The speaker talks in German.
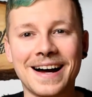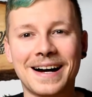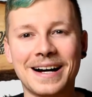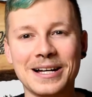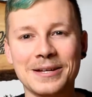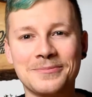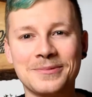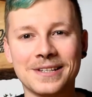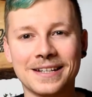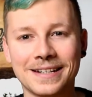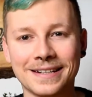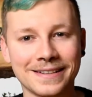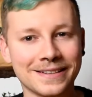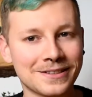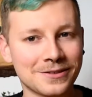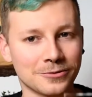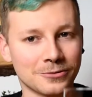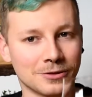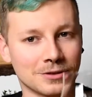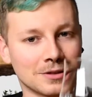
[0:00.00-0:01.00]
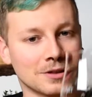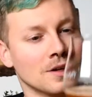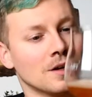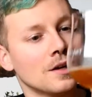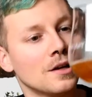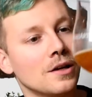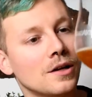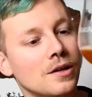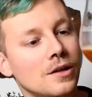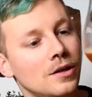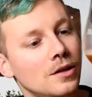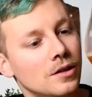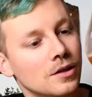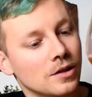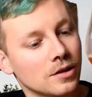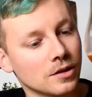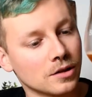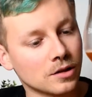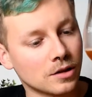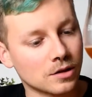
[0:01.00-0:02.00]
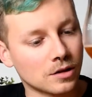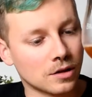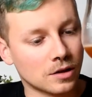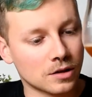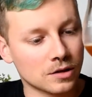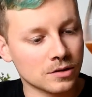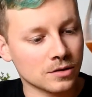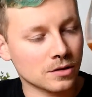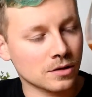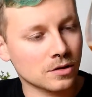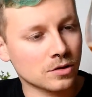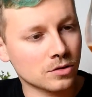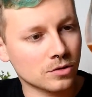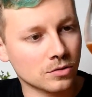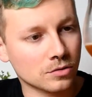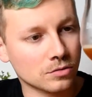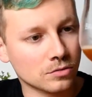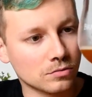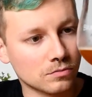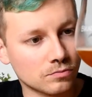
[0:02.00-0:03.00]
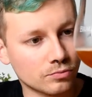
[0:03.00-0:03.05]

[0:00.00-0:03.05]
IPAs und ja, da ist das